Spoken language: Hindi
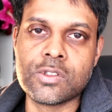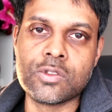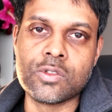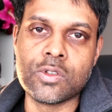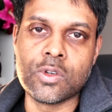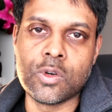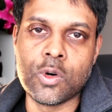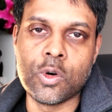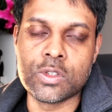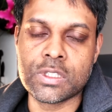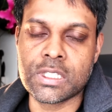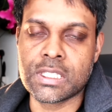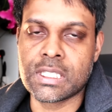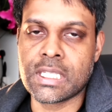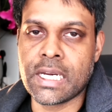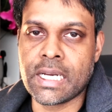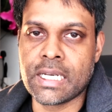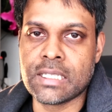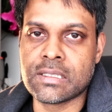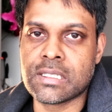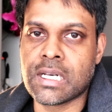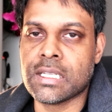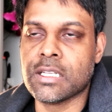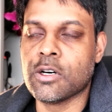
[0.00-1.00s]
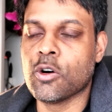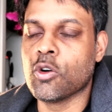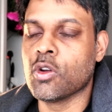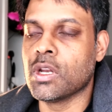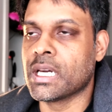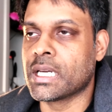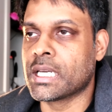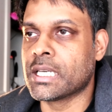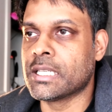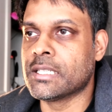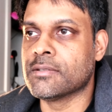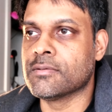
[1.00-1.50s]
तो हो सकता है कि ज़्यादा हो
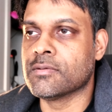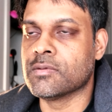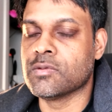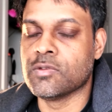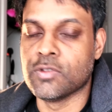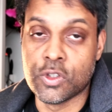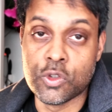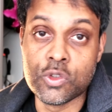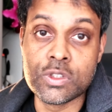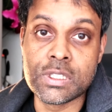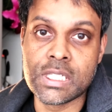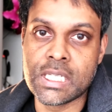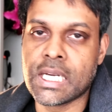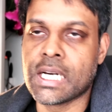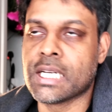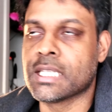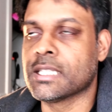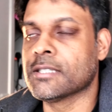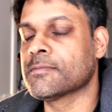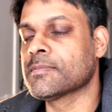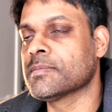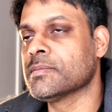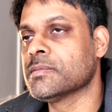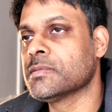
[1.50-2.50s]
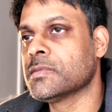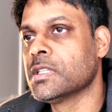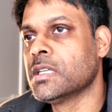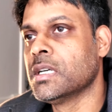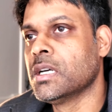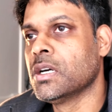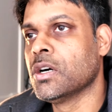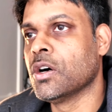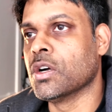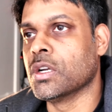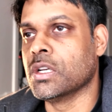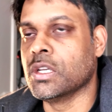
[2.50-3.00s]
लेकिन व्यूज़ नहीं आते
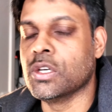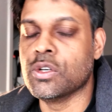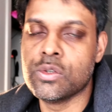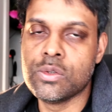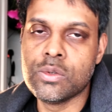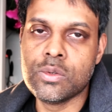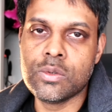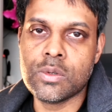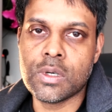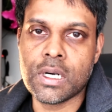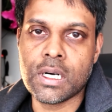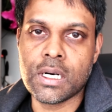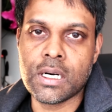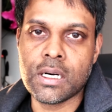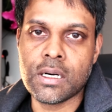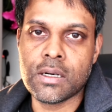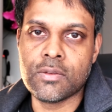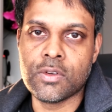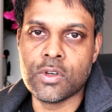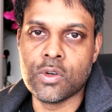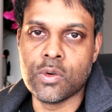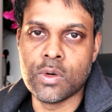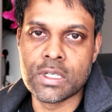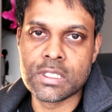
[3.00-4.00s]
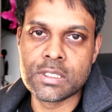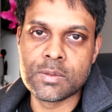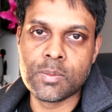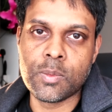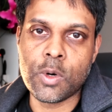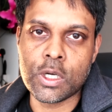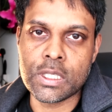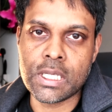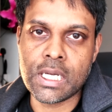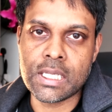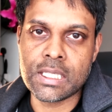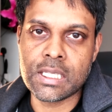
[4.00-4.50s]
और न्यू व्यूअर्स uh,
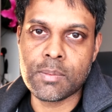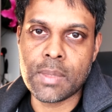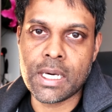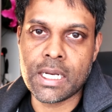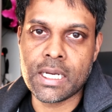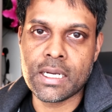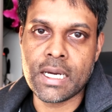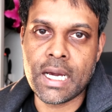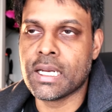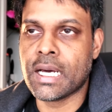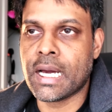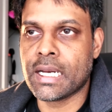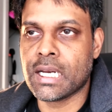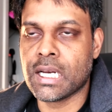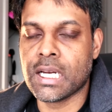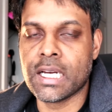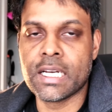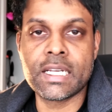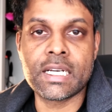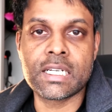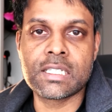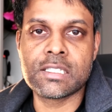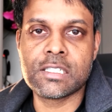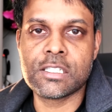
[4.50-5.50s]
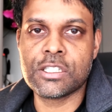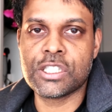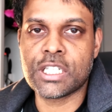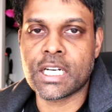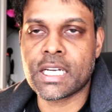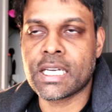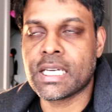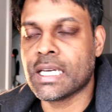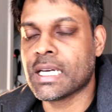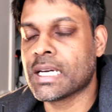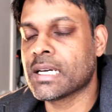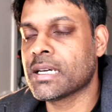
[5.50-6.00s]
बहुत आते हैं मैंने एनालिटिक्स
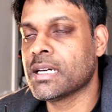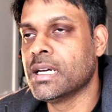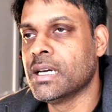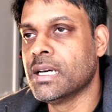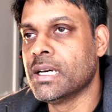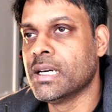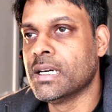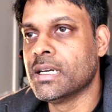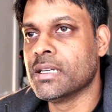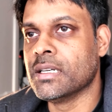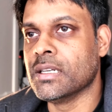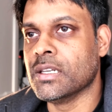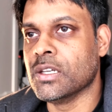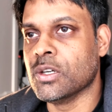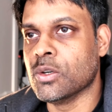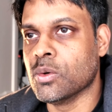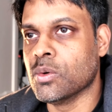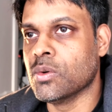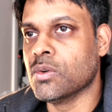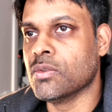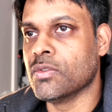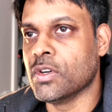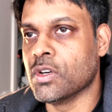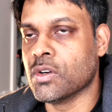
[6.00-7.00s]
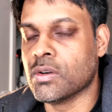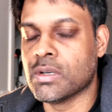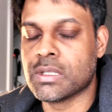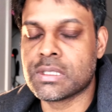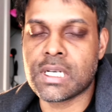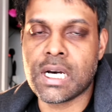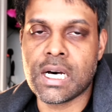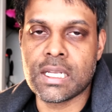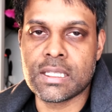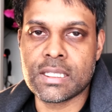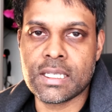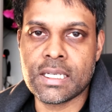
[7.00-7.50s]
चेक किया है न्यू
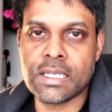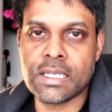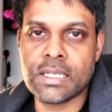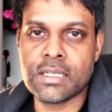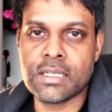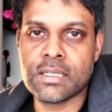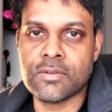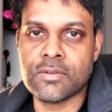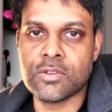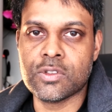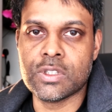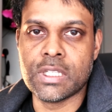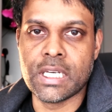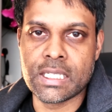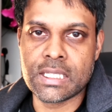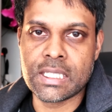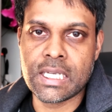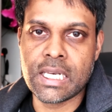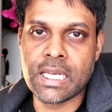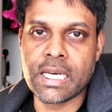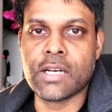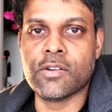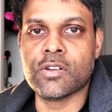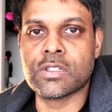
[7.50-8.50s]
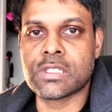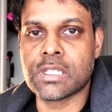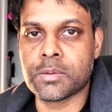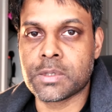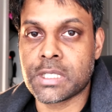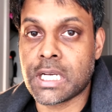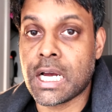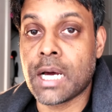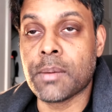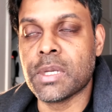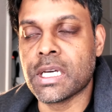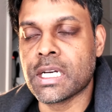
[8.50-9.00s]
व्यूअर्स आते हैं वो देखते हैं लेकिन वो
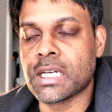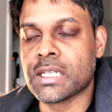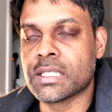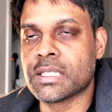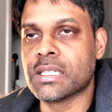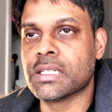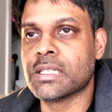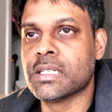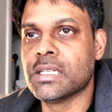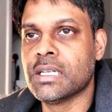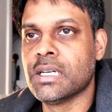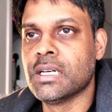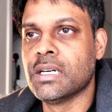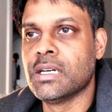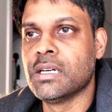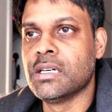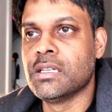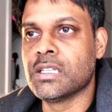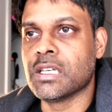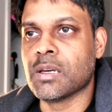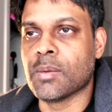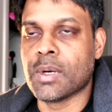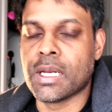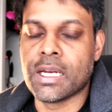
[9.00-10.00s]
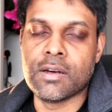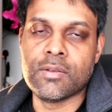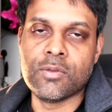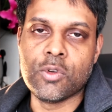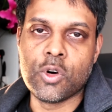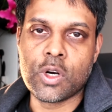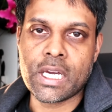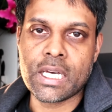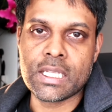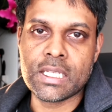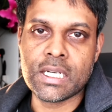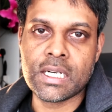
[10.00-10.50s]
सब्सक्राइब नहीं करते ये मैंने
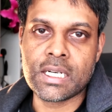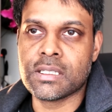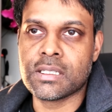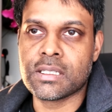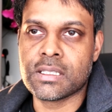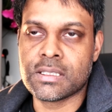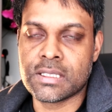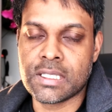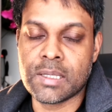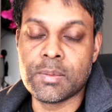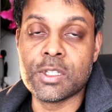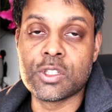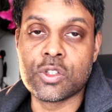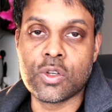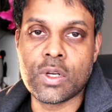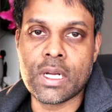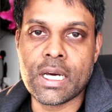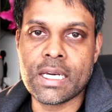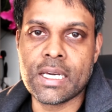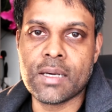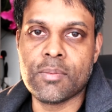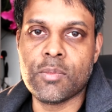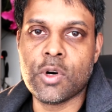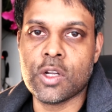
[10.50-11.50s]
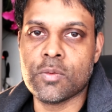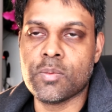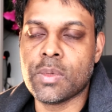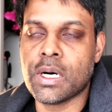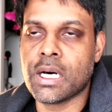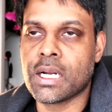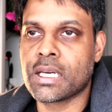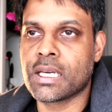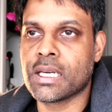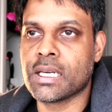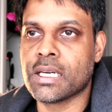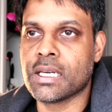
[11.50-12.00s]
वो क्या था इसे भी सुना है ये बहुत
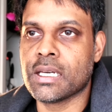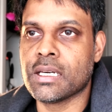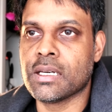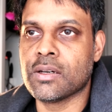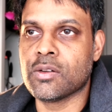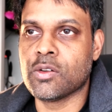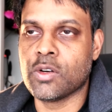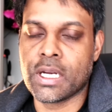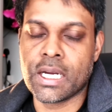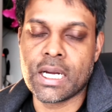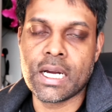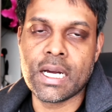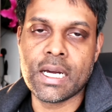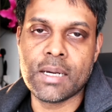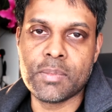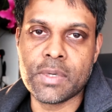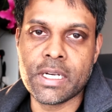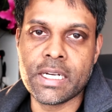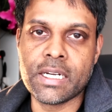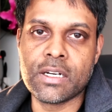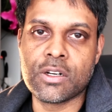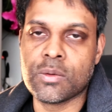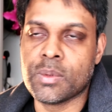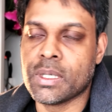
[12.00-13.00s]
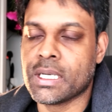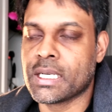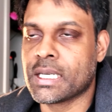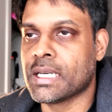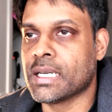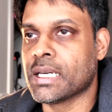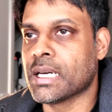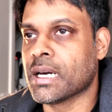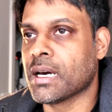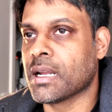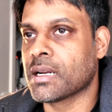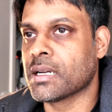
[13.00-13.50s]
बार के उन्होंने कहा अपने इंटरव्यू में
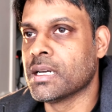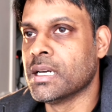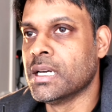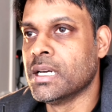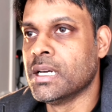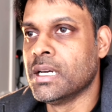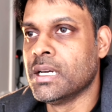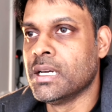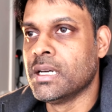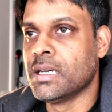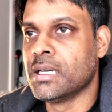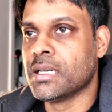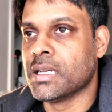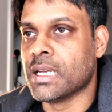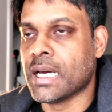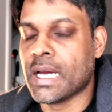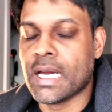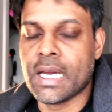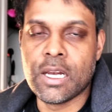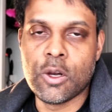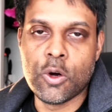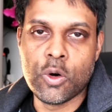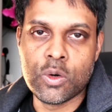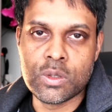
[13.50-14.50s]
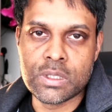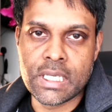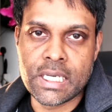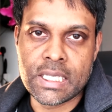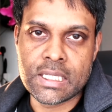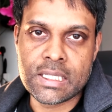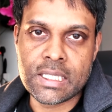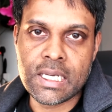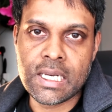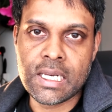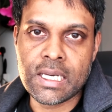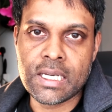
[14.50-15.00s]
कि यार नए लोग
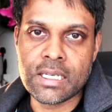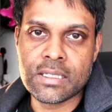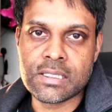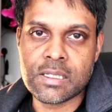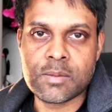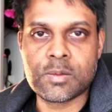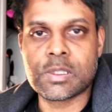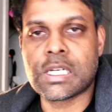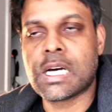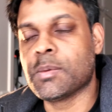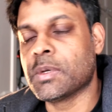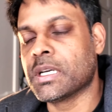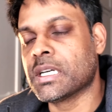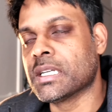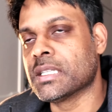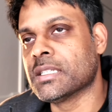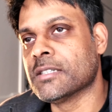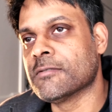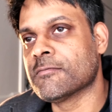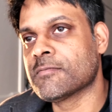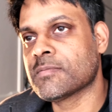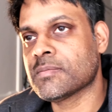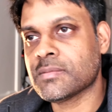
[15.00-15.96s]
देखते हैं लेकिन सब्सक्राइब नहीं करते